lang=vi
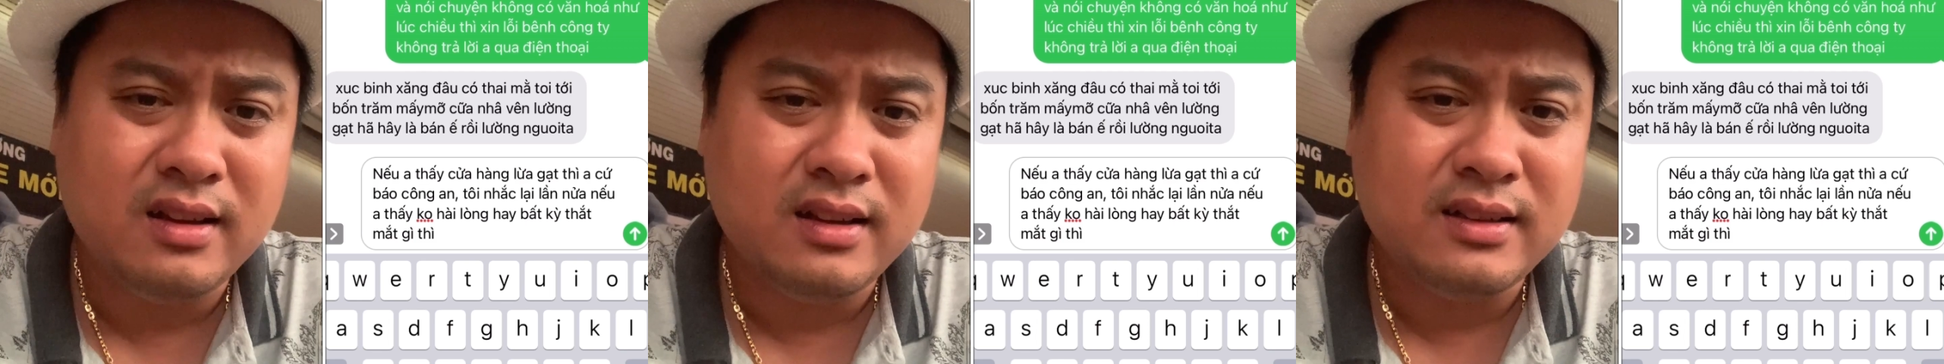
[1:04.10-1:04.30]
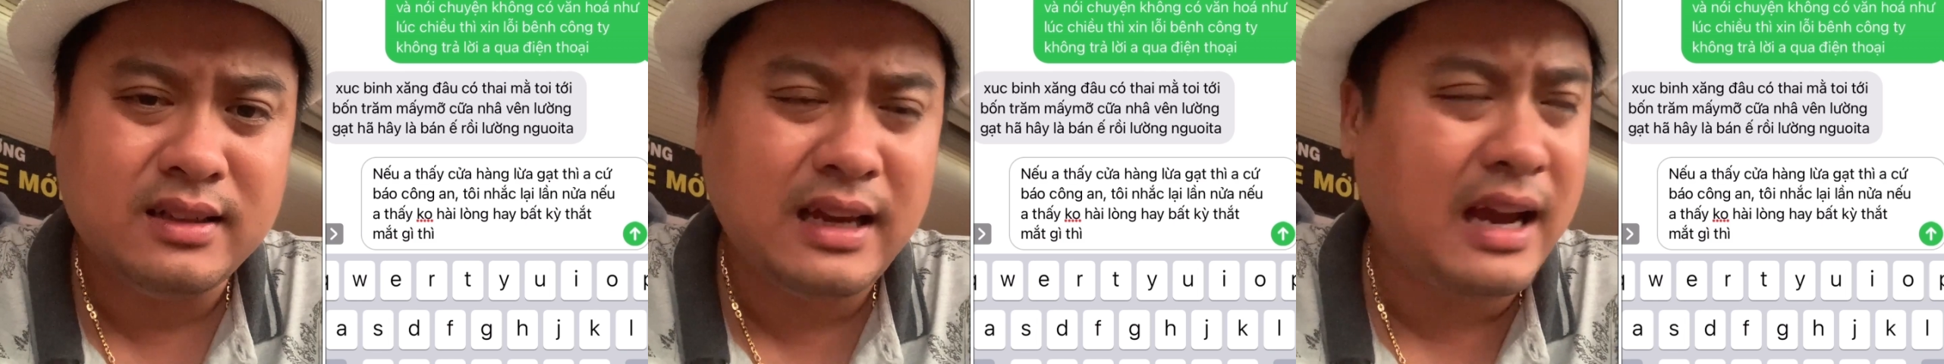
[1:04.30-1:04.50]

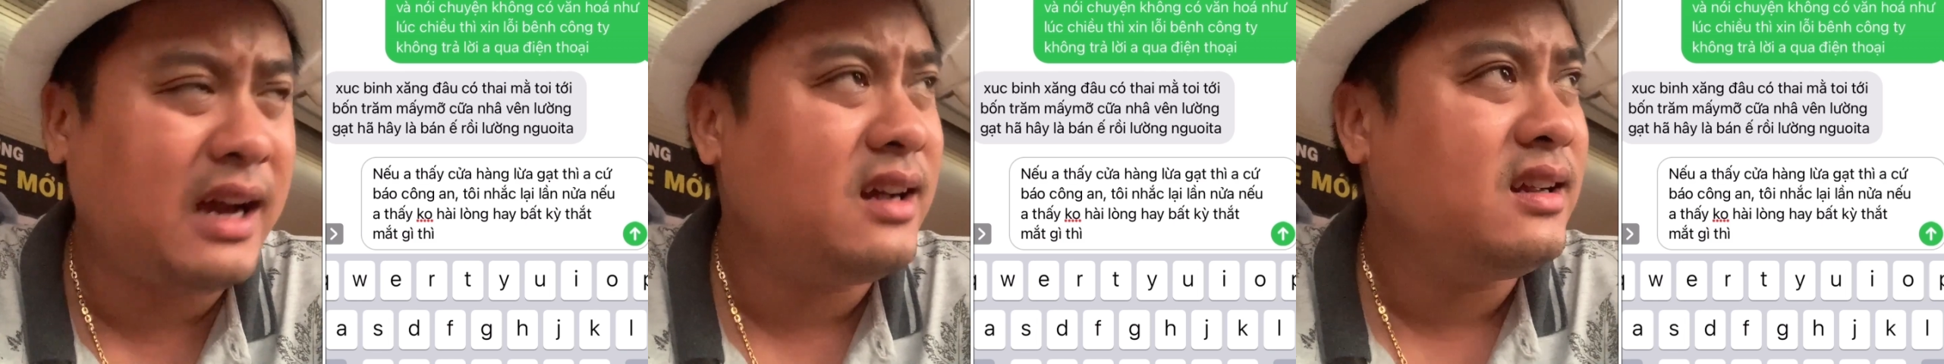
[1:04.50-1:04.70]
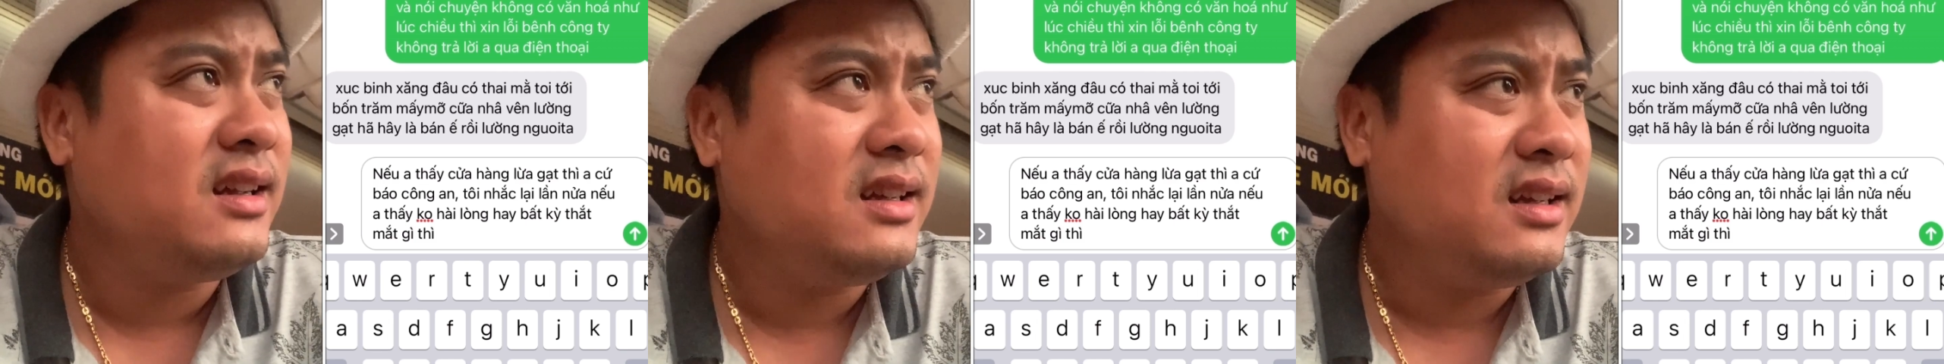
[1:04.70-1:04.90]
nha
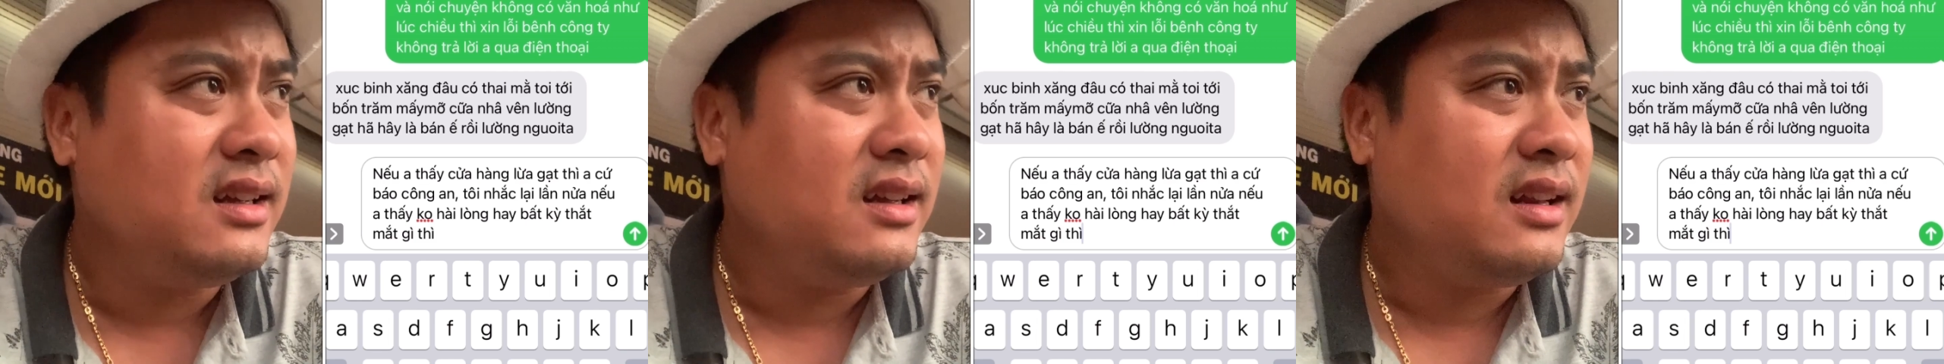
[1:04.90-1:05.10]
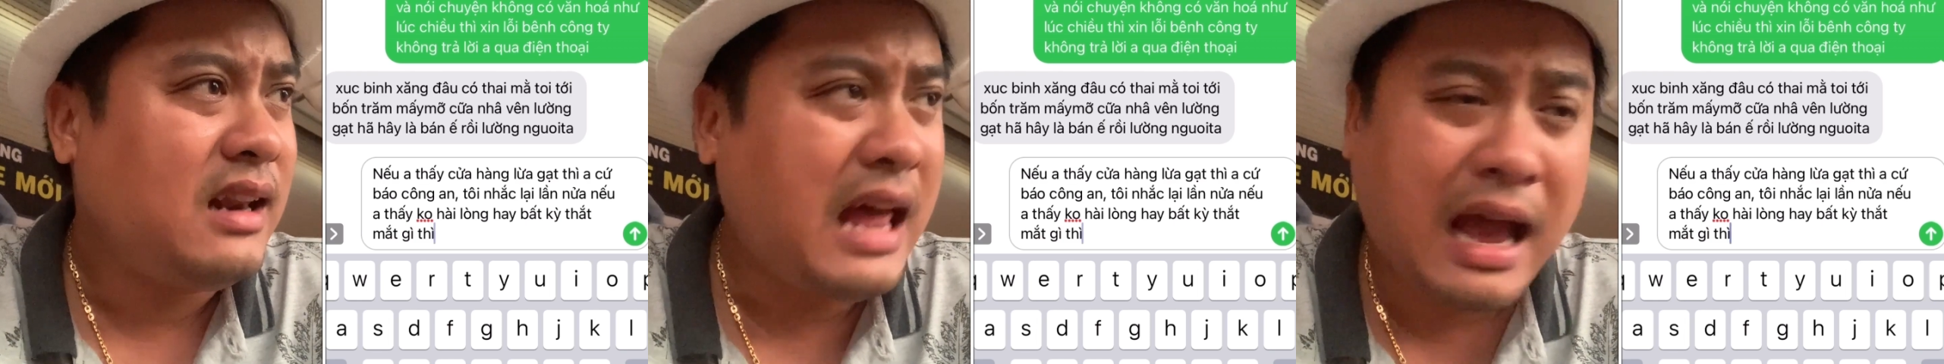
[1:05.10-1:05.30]

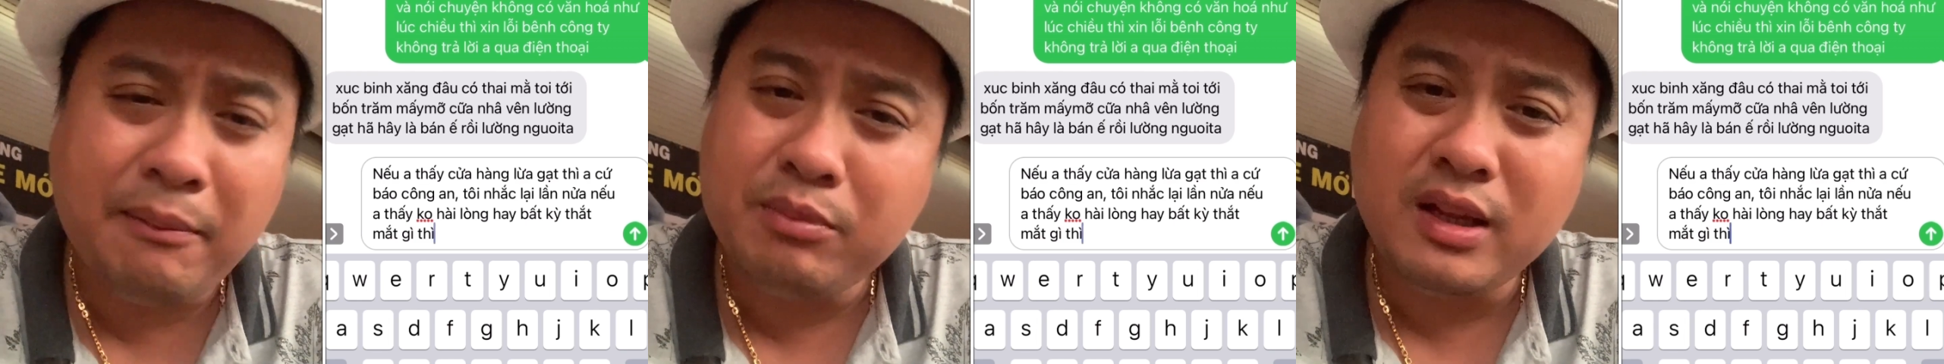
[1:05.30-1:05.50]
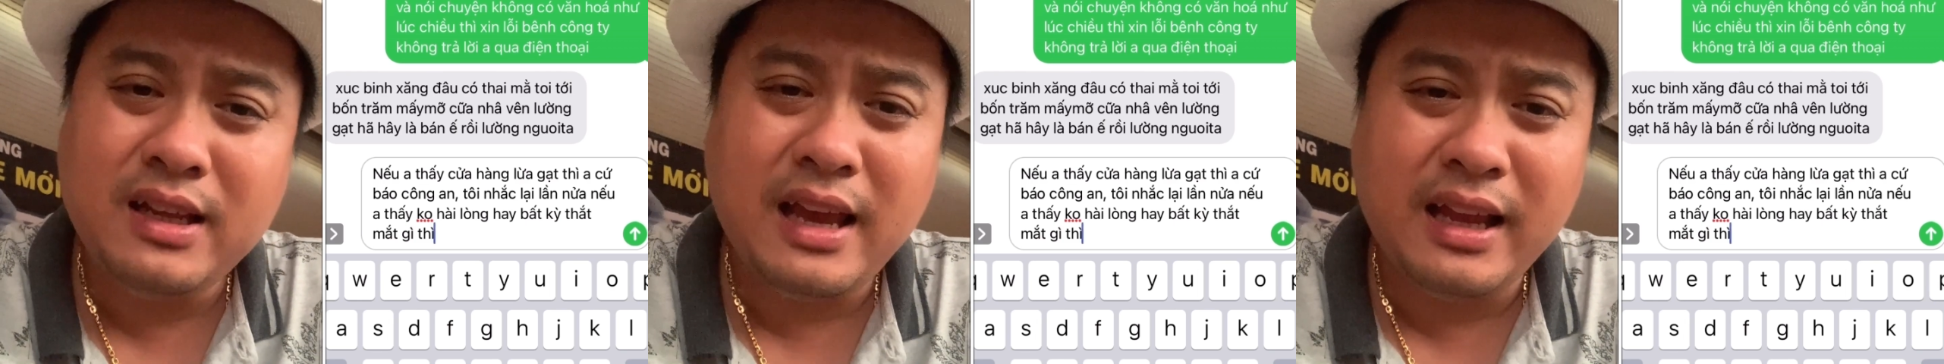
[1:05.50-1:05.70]
làm
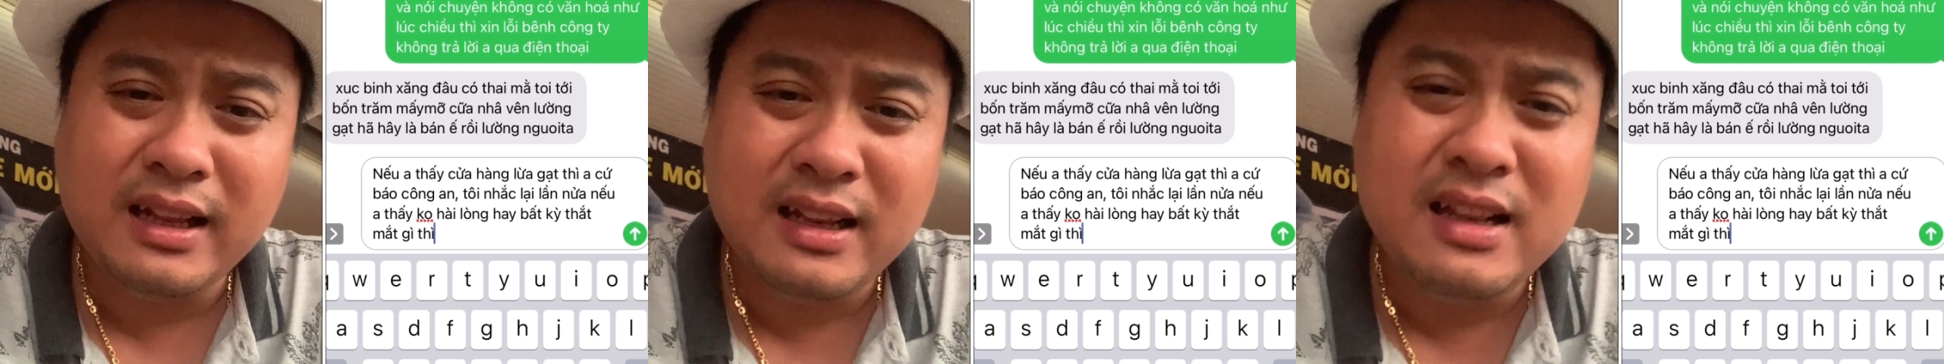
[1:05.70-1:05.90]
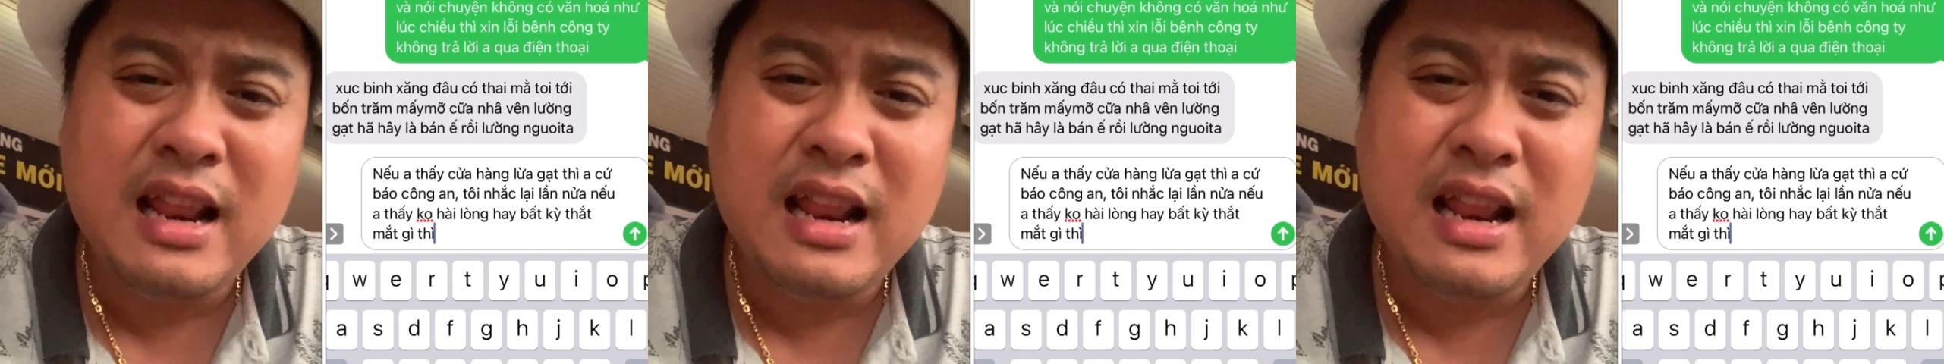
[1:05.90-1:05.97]
cái gì